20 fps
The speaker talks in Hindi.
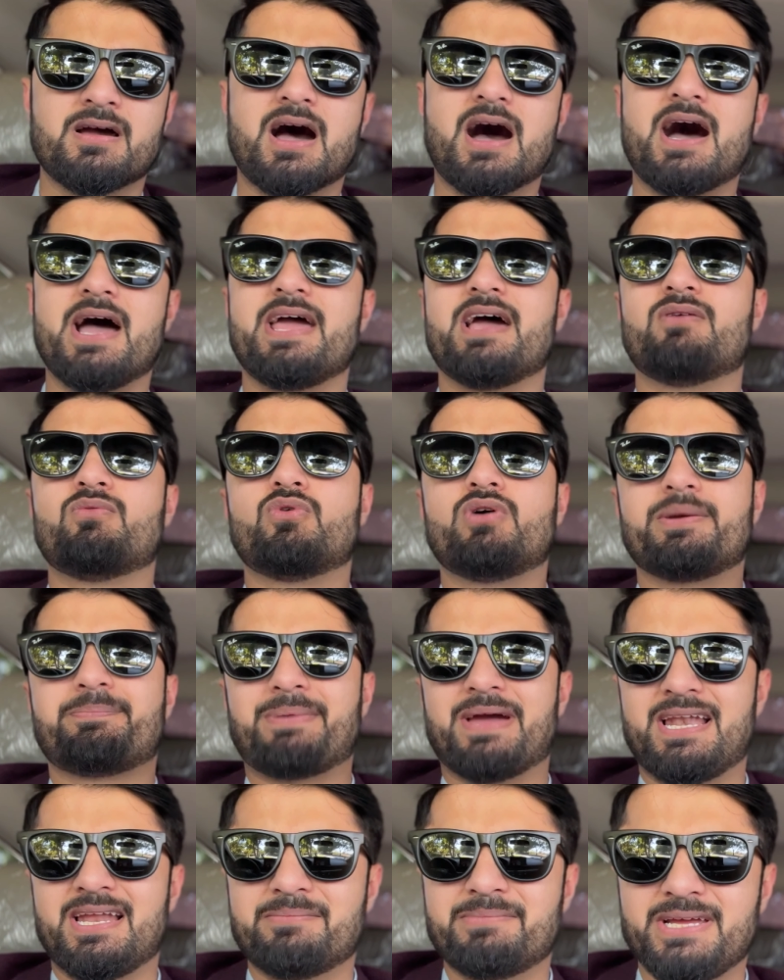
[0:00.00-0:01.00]
आया वो
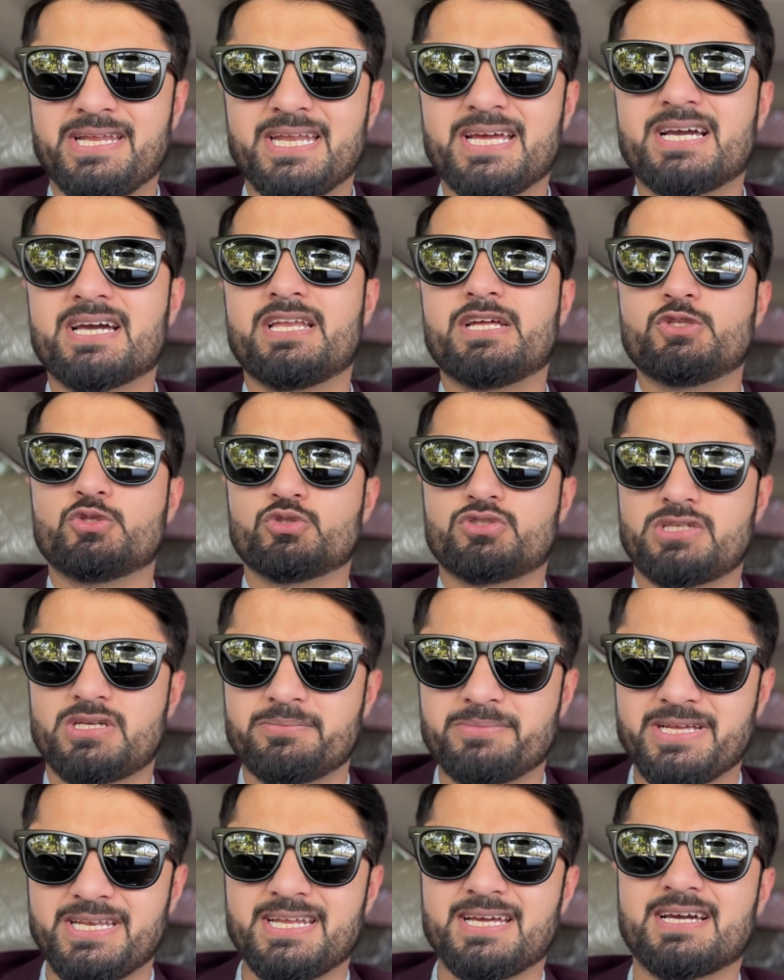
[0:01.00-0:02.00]
पहले महीने करें दूसरे
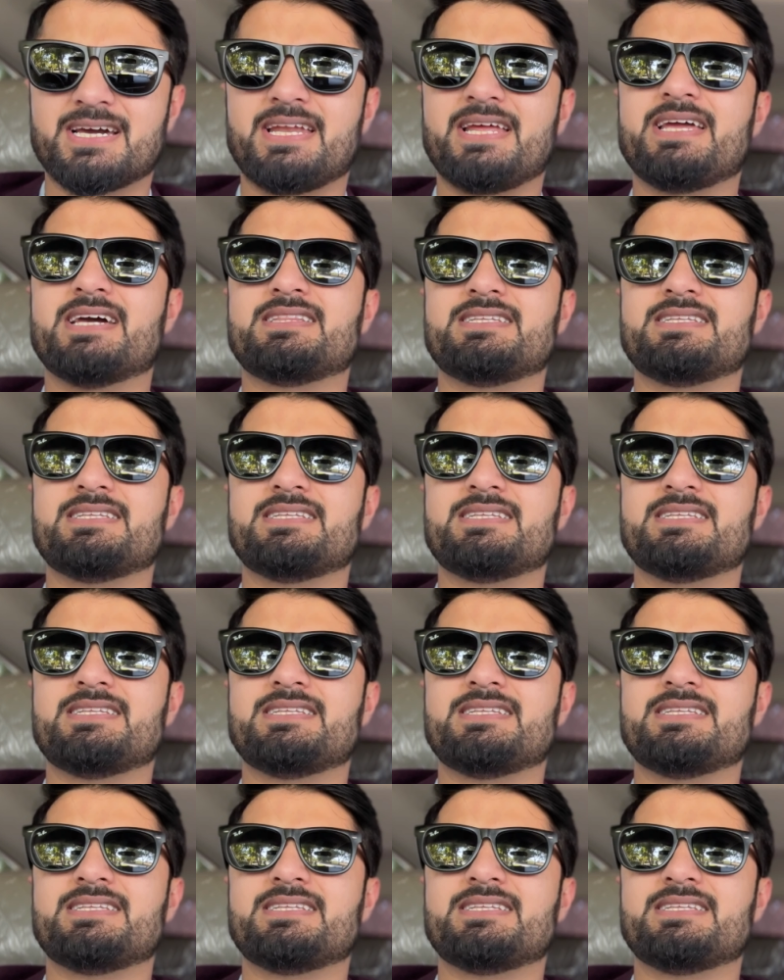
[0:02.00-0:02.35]
महीने करें या